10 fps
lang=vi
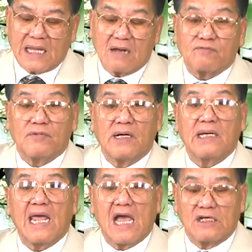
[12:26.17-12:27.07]
tác
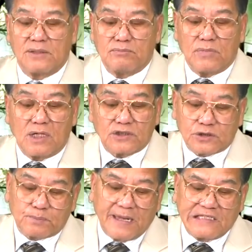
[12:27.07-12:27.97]
với Elon Musk
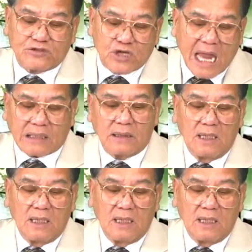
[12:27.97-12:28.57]
SpaceX